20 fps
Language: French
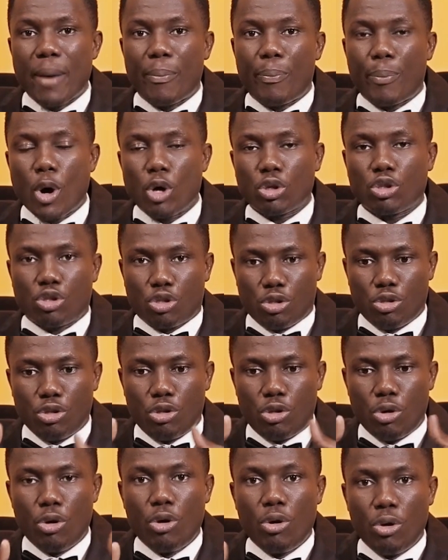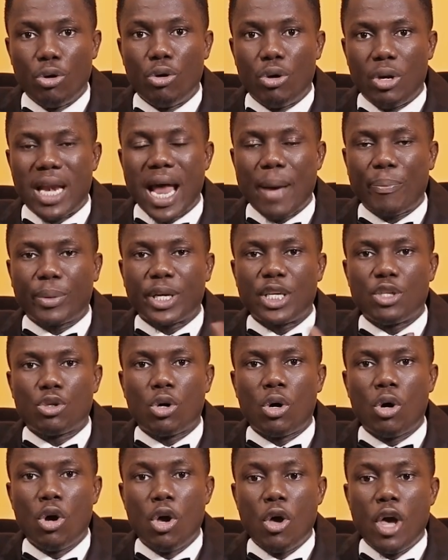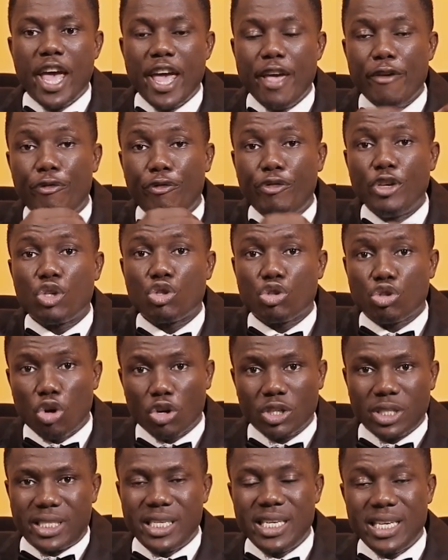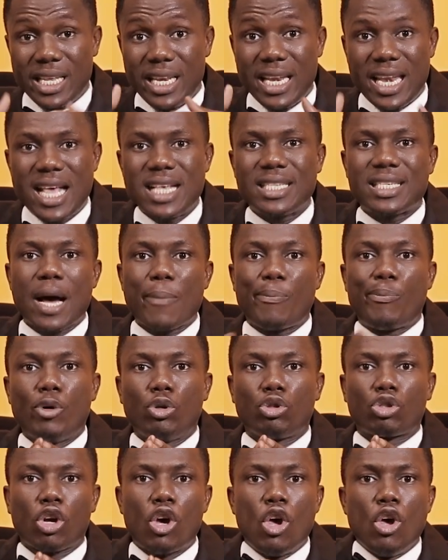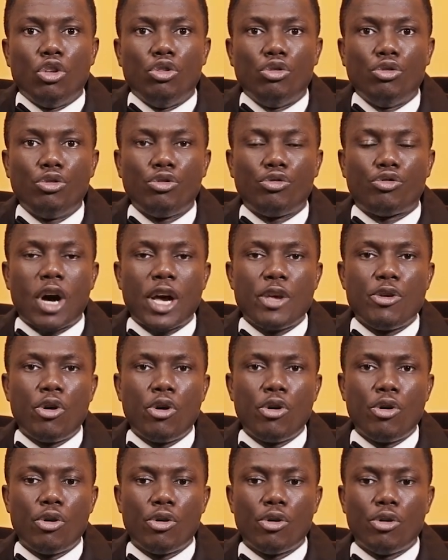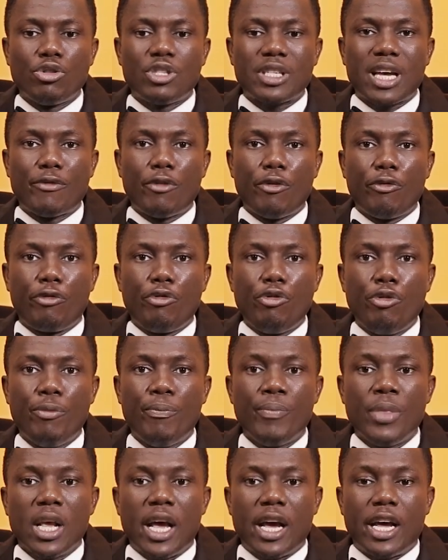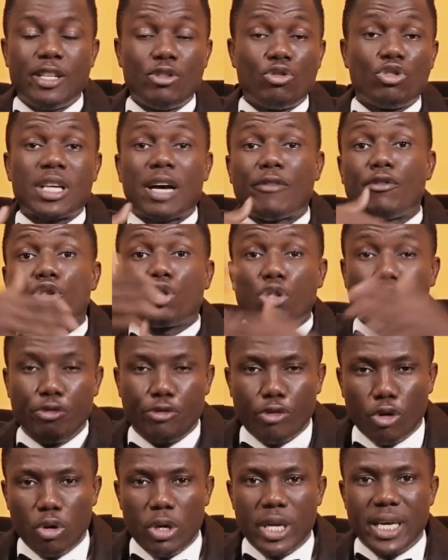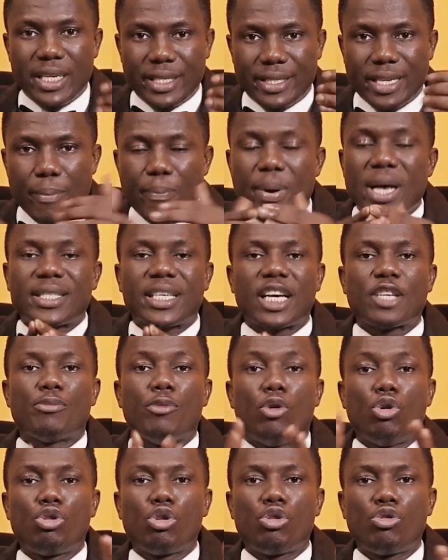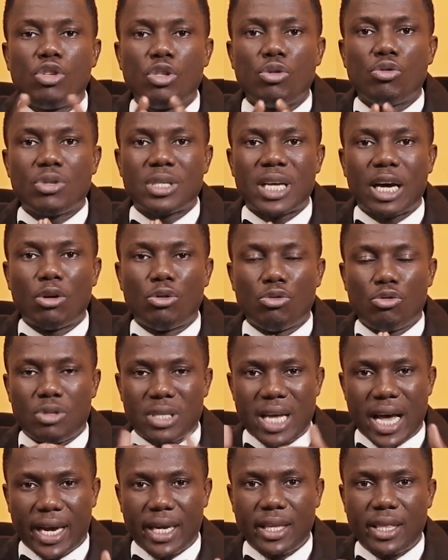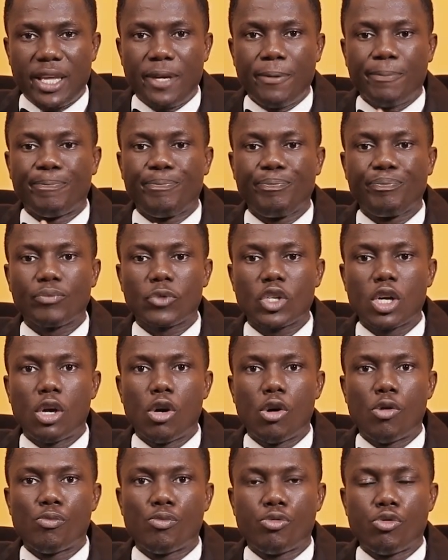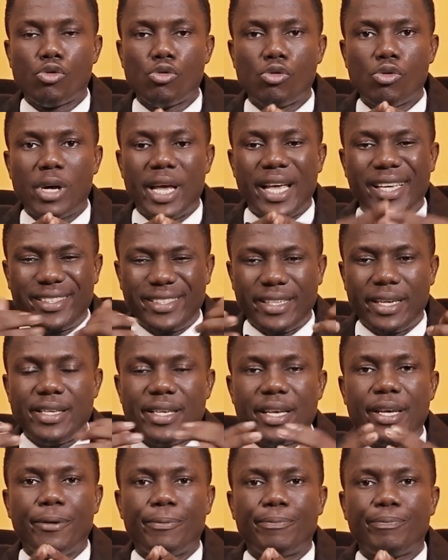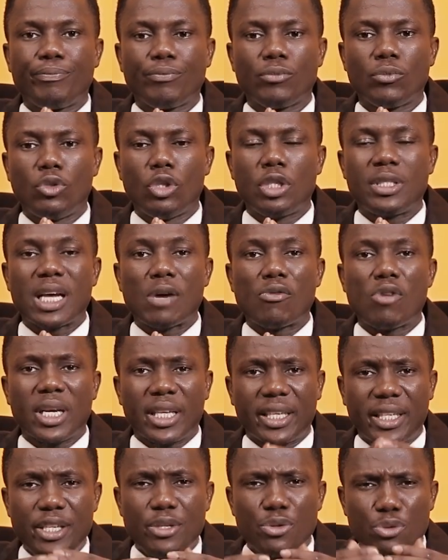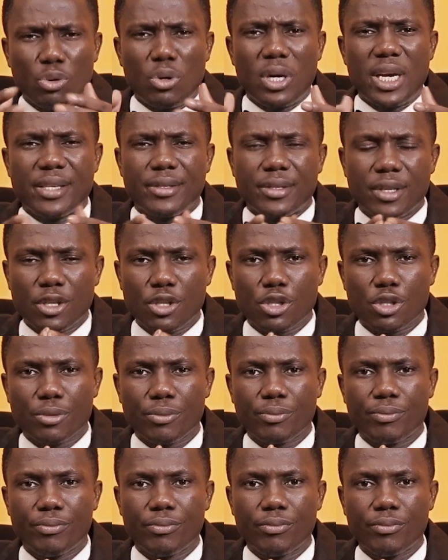la porte de la prison et fit sortir les apôtres. Nous voyons, nous avons vu, et nous avons survolé ces passages. Mais aujourd'hui, nous allons nous arrêter pour essayer de savoir qui sont les anges,